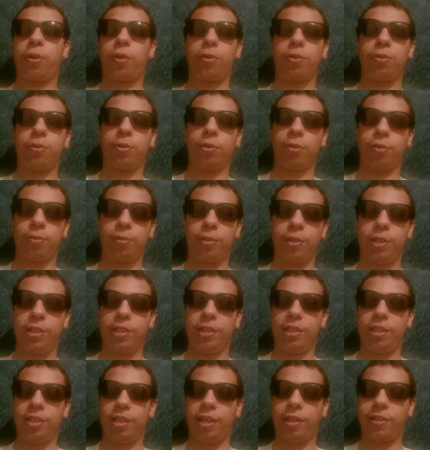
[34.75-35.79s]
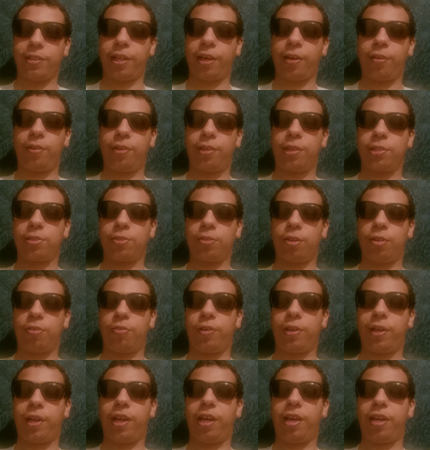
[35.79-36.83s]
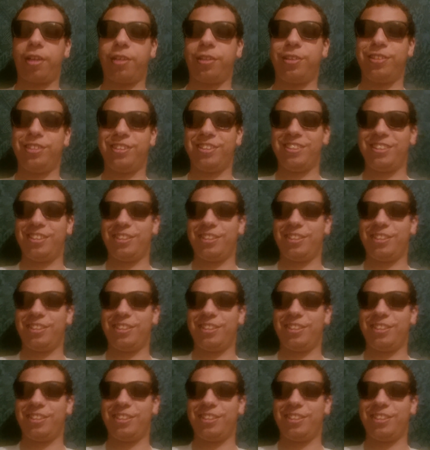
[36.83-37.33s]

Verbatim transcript: بالرونو هذا راه كيصور الفيراري